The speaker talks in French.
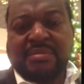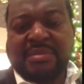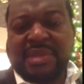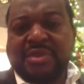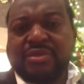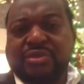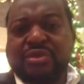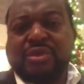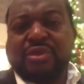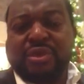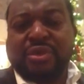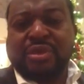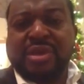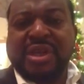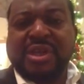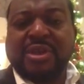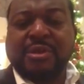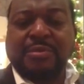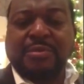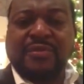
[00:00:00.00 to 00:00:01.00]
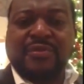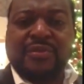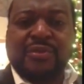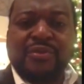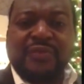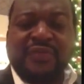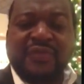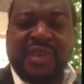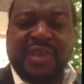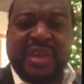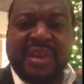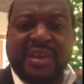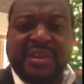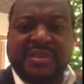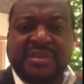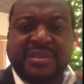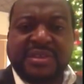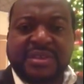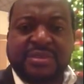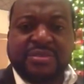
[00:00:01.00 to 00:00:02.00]
Mais nous, Congolais, que pouvons-nous faire
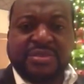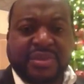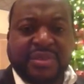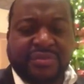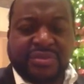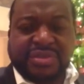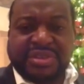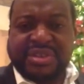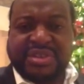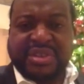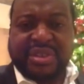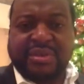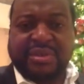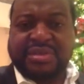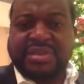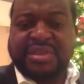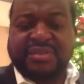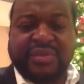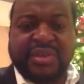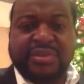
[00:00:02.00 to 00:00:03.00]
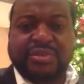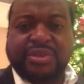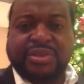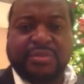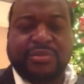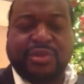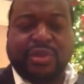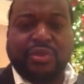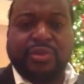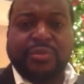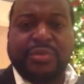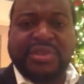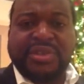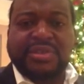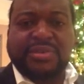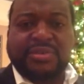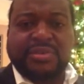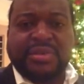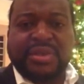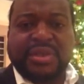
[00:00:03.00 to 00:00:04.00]
Nous avons ces talents, c'est vrai, nous sommes dans nos
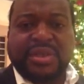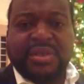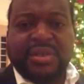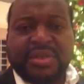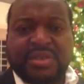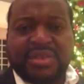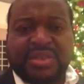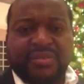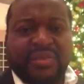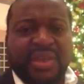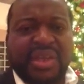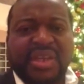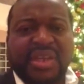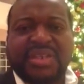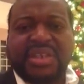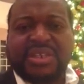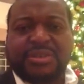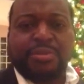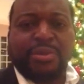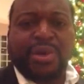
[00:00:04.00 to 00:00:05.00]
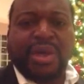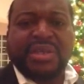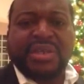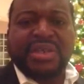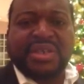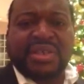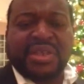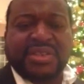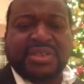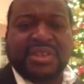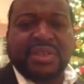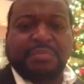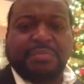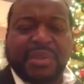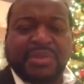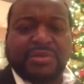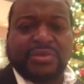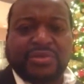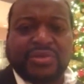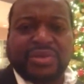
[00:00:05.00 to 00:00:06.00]
maisons. C'est vrai que la diaspora a décrété
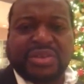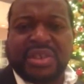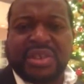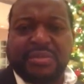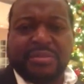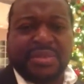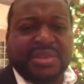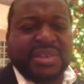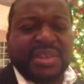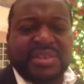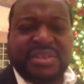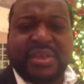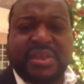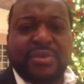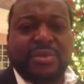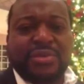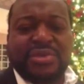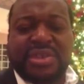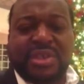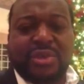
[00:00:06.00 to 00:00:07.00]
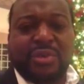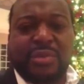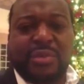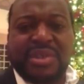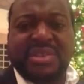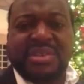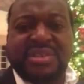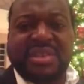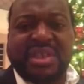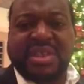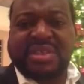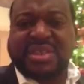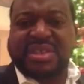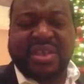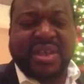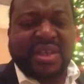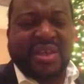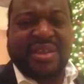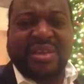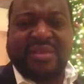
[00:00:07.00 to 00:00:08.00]
pas de concert, mais ça c'est un concert humanitaire,
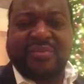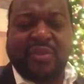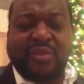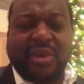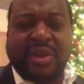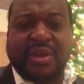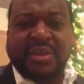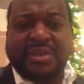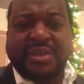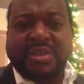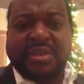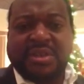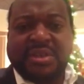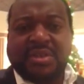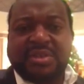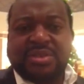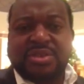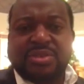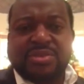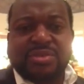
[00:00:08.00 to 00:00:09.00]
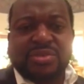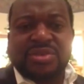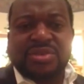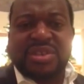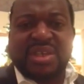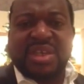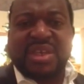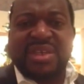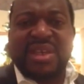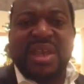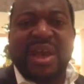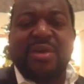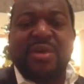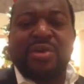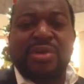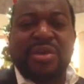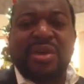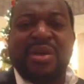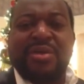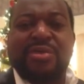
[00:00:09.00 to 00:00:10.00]
ça n'a rien à voir. Ce concert, il n'y a
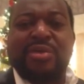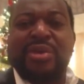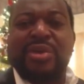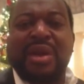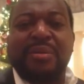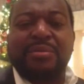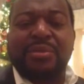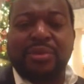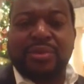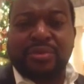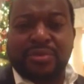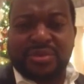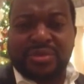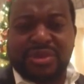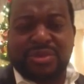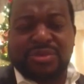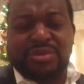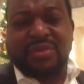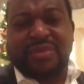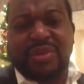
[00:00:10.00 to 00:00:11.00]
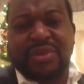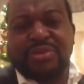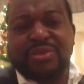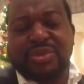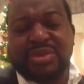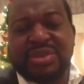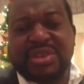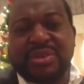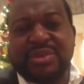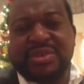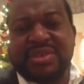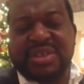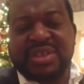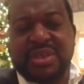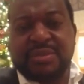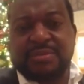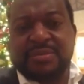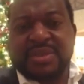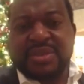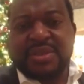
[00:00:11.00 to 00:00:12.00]
aucun collabo, si on devrait utiliser le
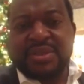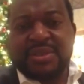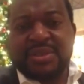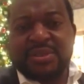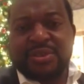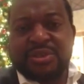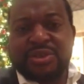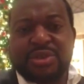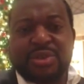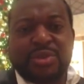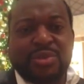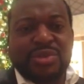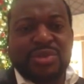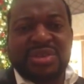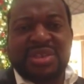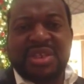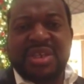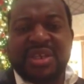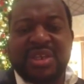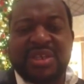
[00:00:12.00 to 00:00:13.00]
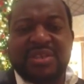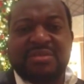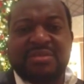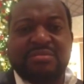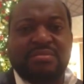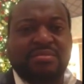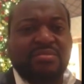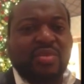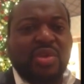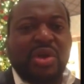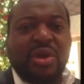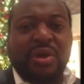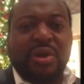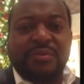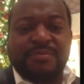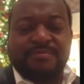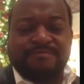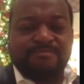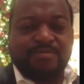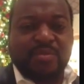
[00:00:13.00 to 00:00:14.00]
terme. Ce concert est
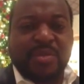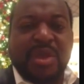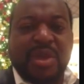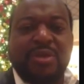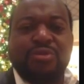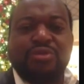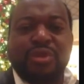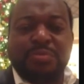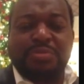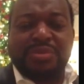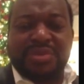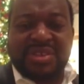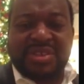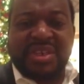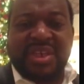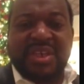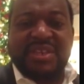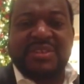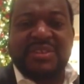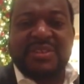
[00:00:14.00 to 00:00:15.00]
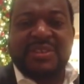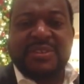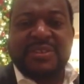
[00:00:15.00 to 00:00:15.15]
100%